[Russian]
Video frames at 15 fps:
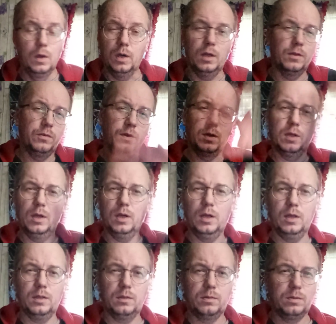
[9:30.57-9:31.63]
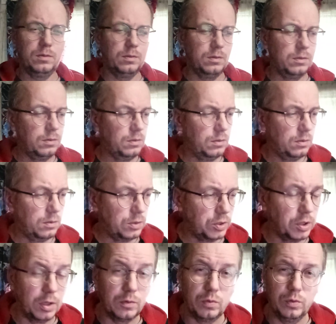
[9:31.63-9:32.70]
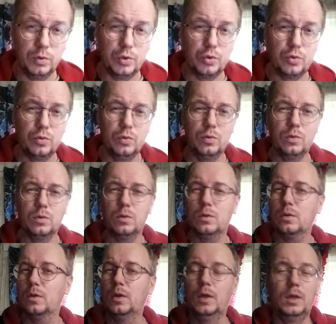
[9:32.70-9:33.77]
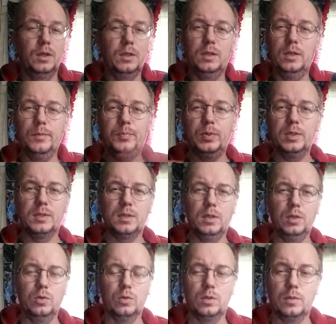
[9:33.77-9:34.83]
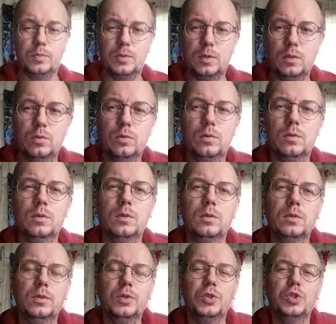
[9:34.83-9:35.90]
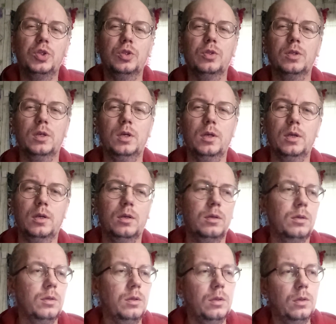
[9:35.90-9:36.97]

отвергает э, жертву Ишуа, не признает абсолютно, считая,